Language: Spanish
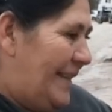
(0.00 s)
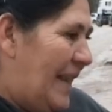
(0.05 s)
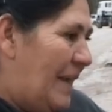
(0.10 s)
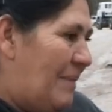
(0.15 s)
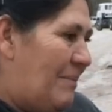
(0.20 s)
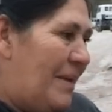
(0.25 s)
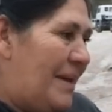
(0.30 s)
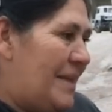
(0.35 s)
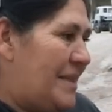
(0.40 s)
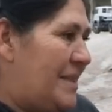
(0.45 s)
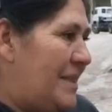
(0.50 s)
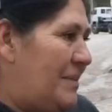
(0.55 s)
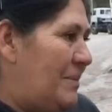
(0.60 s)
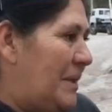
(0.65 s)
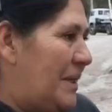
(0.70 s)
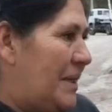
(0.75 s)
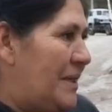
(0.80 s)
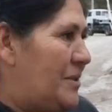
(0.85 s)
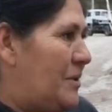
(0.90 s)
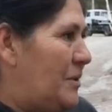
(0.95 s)
la
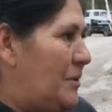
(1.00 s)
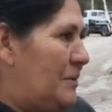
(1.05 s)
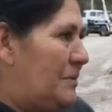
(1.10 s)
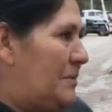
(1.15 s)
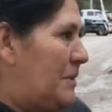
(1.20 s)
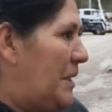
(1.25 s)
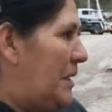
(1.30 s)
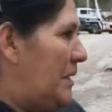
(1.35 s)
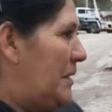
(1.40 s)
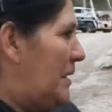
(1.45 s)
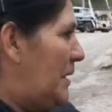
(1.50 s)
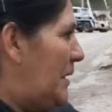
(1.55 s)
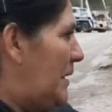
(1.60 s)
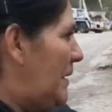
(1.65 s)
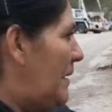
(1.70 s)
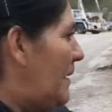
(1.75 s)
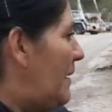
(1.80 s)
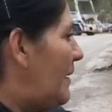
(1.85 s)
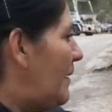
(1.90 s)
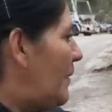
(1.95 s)
máxima que son 30
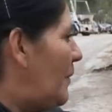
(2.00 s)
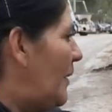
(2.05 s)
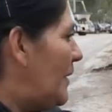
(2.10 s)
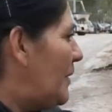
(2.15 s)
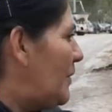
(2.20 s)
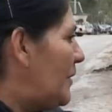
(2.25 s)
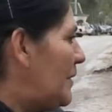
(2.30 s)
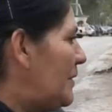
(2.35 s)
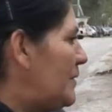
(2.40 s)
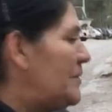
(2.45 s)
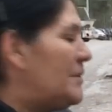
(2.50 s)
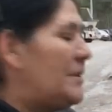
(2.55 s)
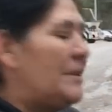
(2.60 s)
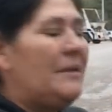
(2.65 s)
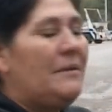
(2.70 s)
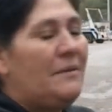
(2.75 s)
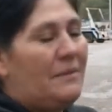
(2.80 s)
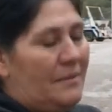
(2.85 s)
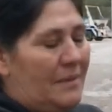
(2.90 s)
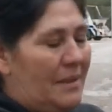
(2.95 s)
y, ¿cuánto?
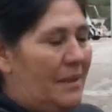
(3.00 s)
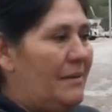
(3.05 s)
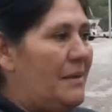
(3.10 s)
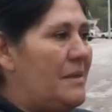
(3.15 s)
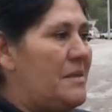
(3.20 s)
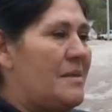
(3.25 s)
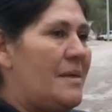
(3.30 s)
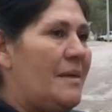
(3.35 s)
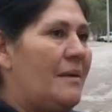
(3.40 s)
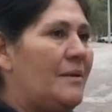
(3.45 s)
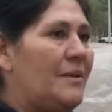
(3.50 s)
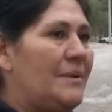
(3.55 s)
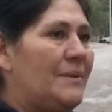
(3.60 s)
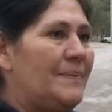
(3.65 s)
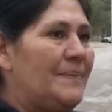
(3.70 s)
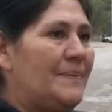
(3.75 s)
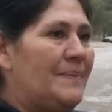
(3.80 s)
35.